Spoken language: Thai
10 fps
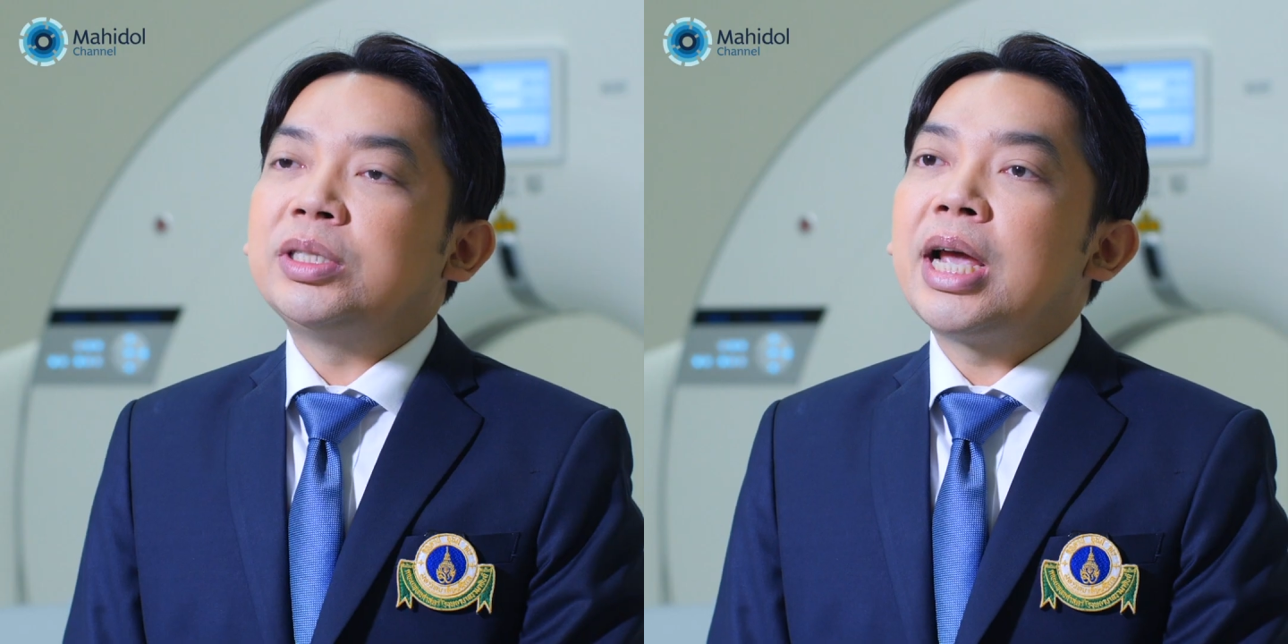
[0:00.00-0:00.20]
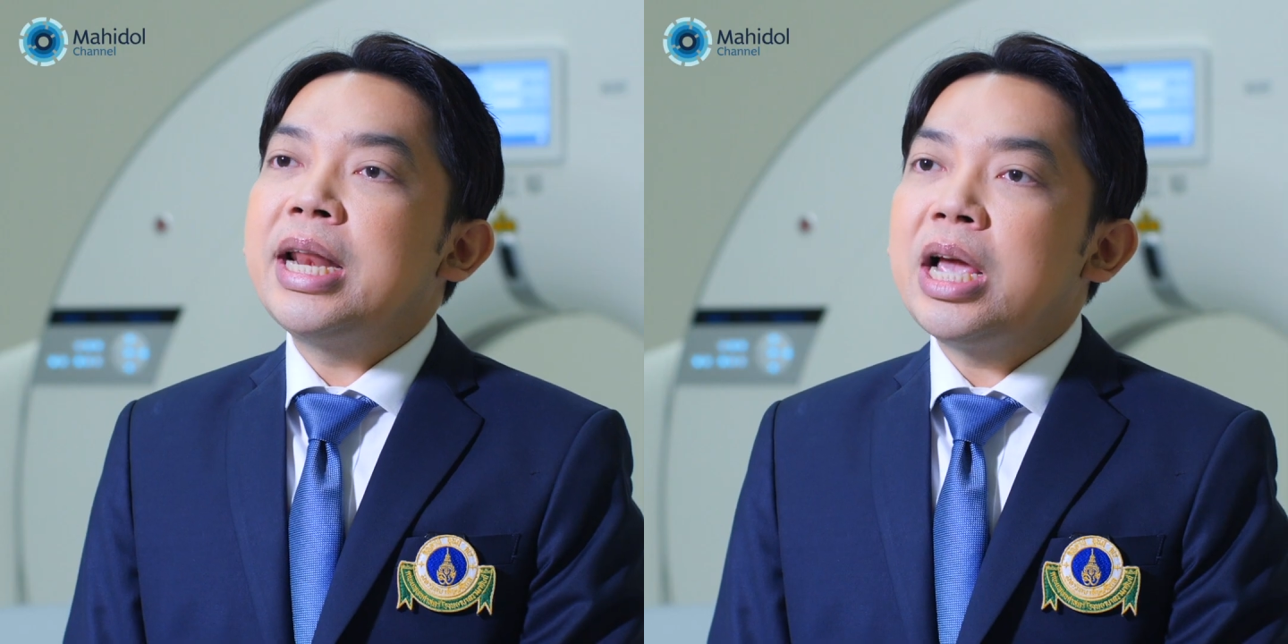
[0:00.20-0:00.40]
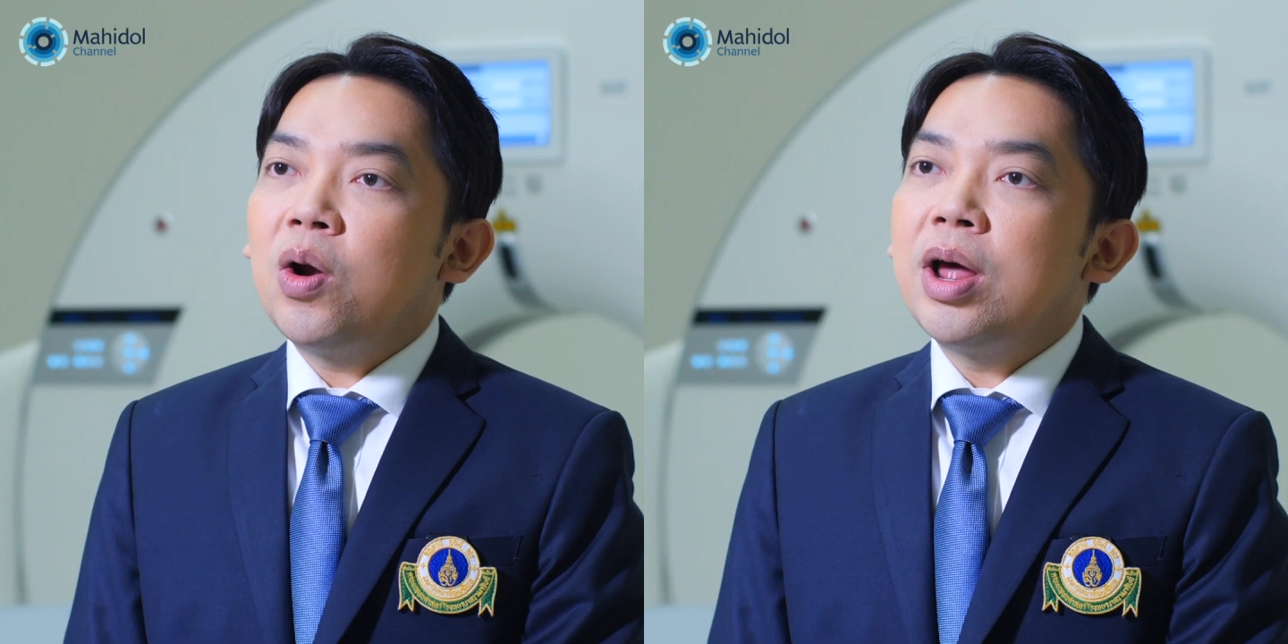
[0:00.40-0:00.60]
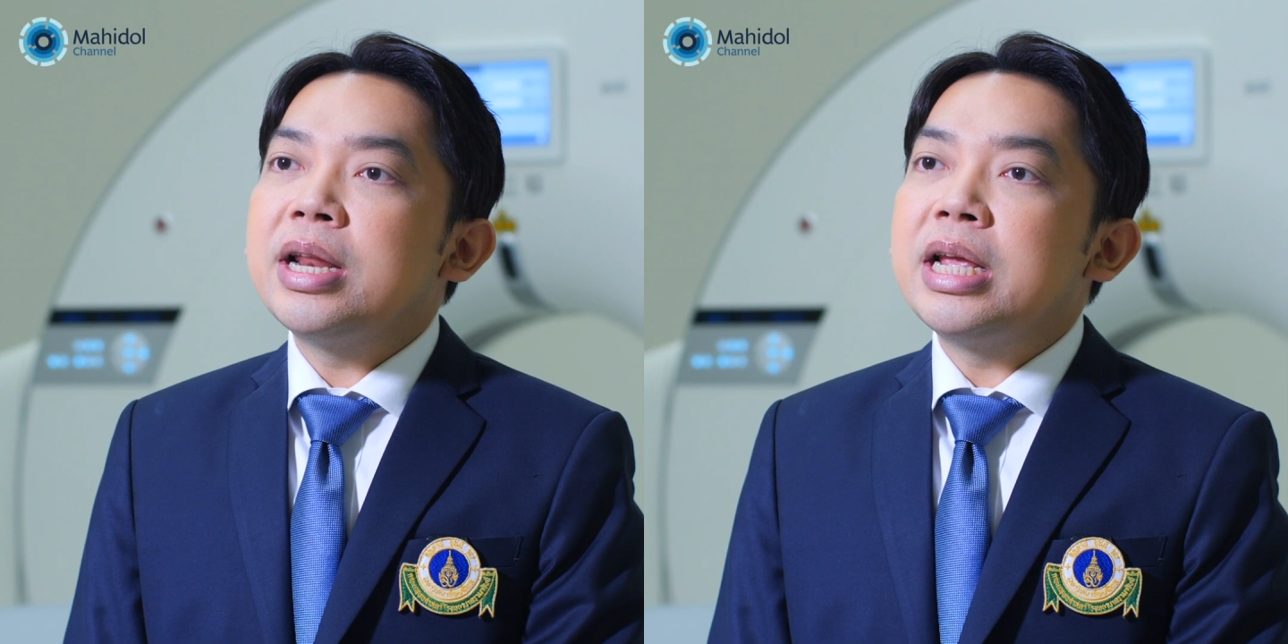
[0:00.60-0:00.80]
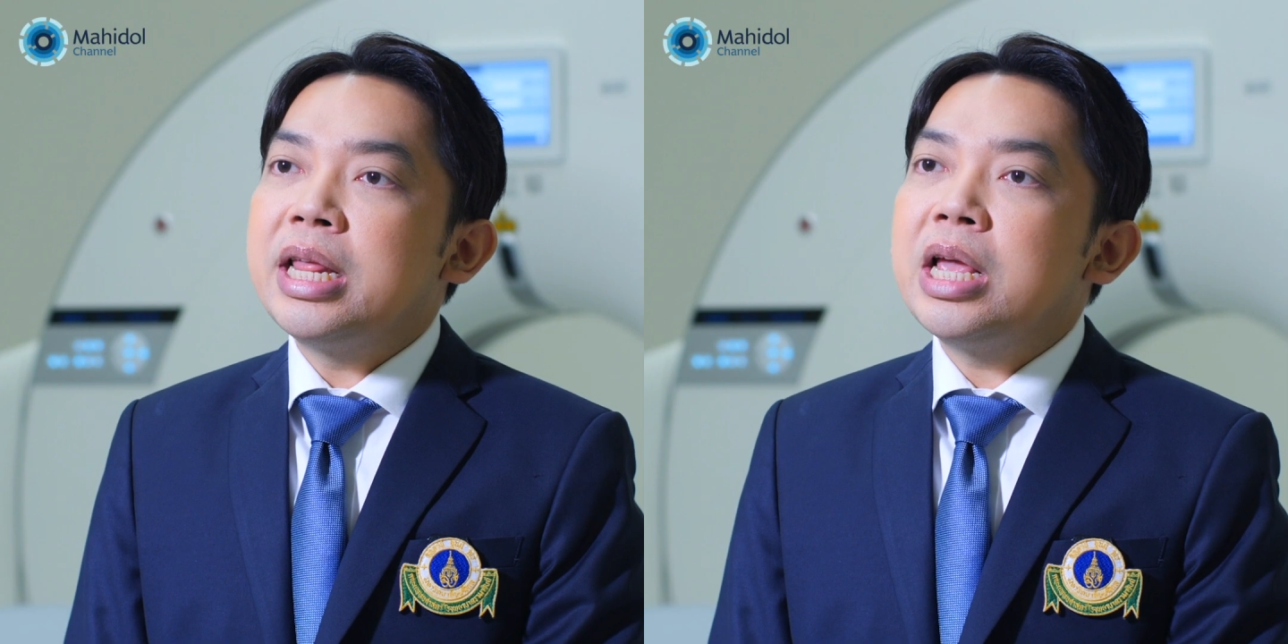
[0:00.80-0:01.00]
เราใช้ในกร
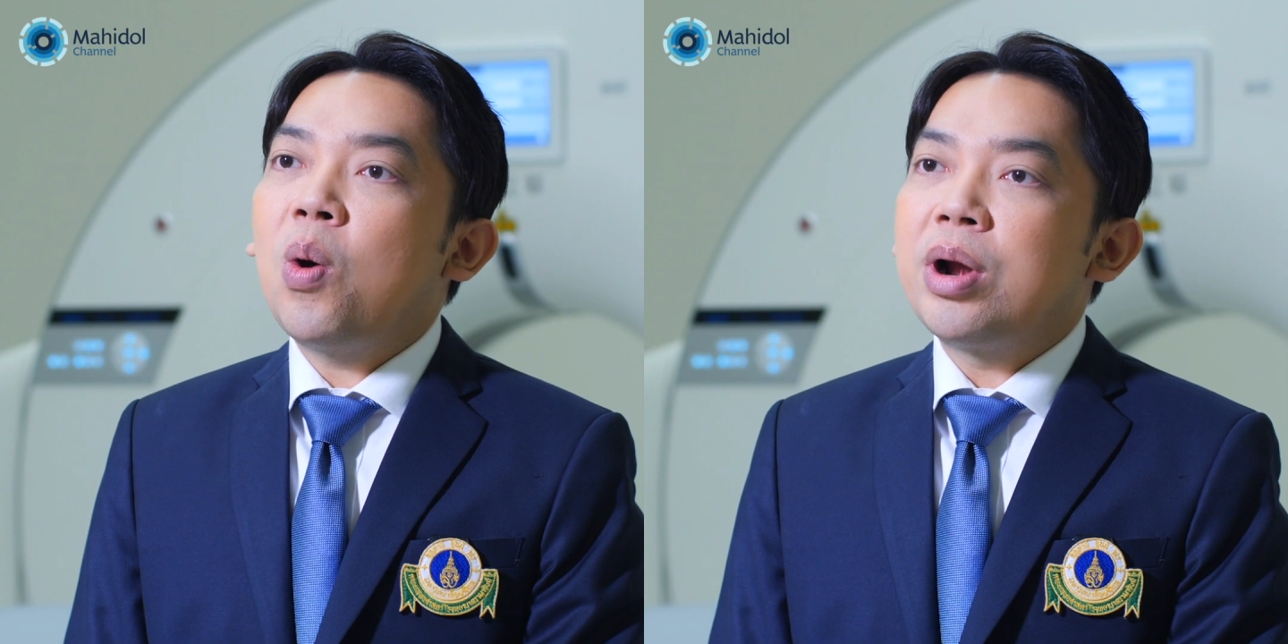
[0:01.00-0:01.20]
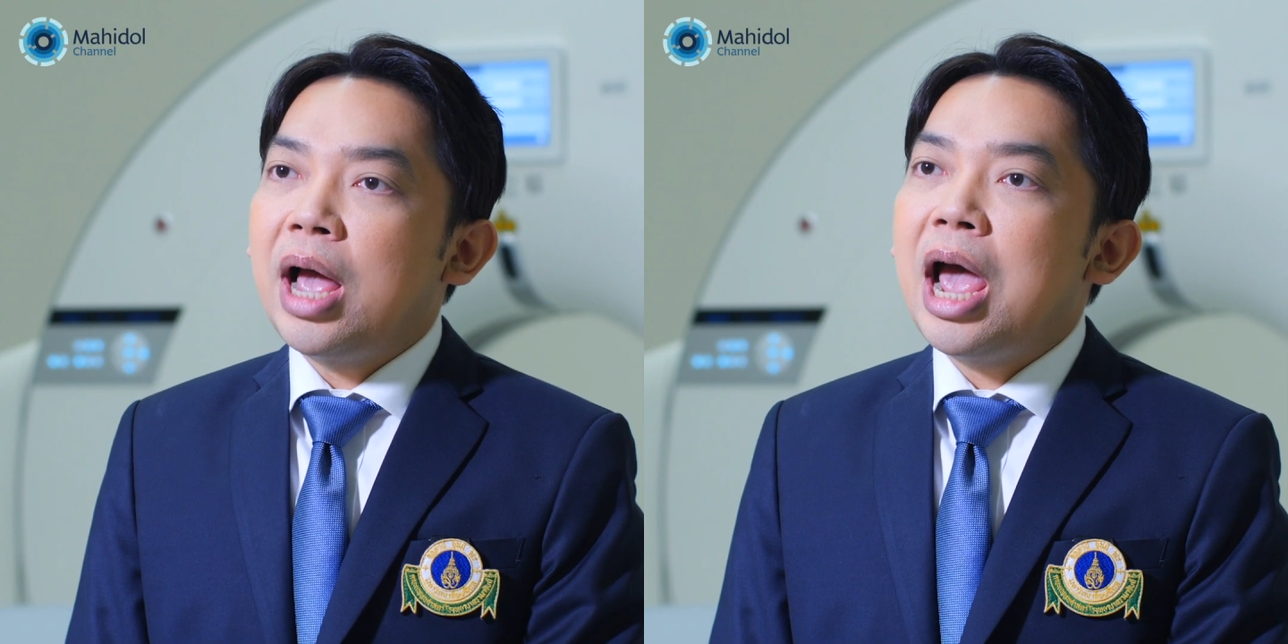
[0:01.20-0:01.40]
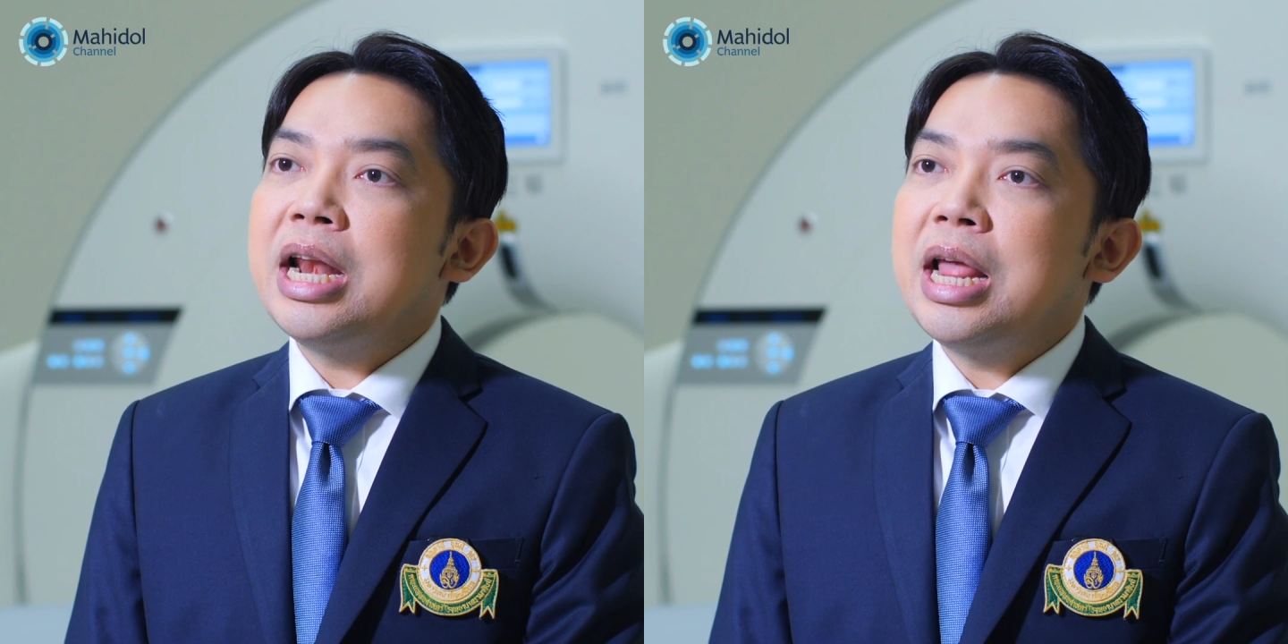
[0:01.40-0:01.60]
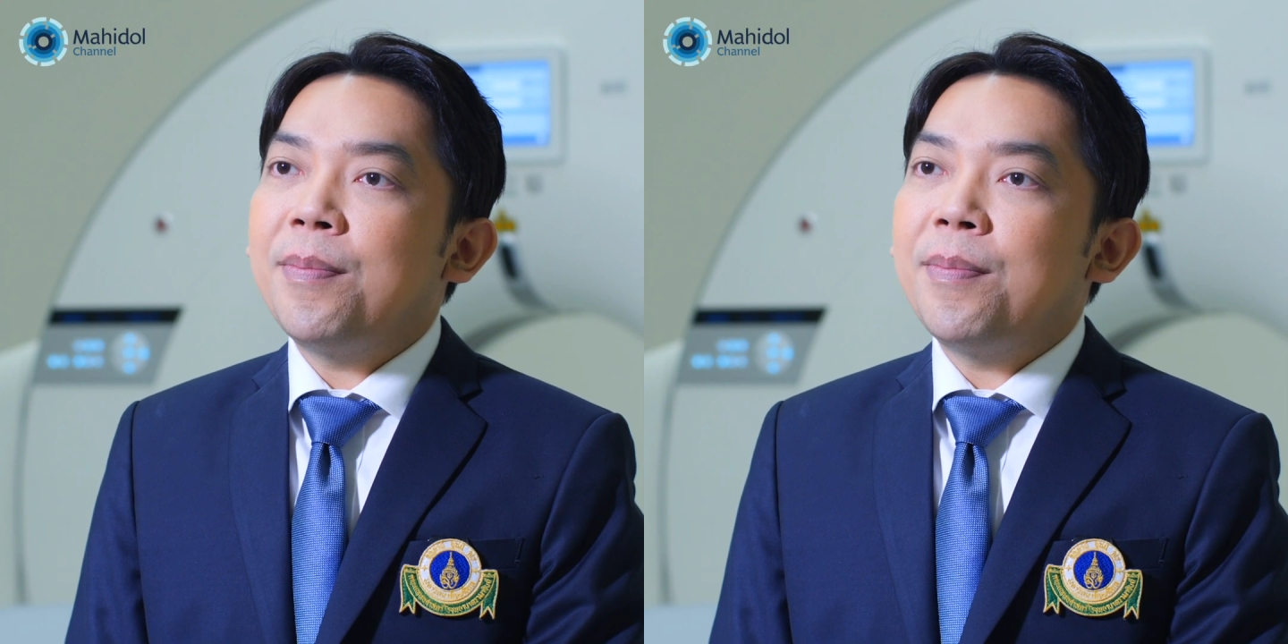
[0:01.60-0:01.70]
ณีที่คนไข้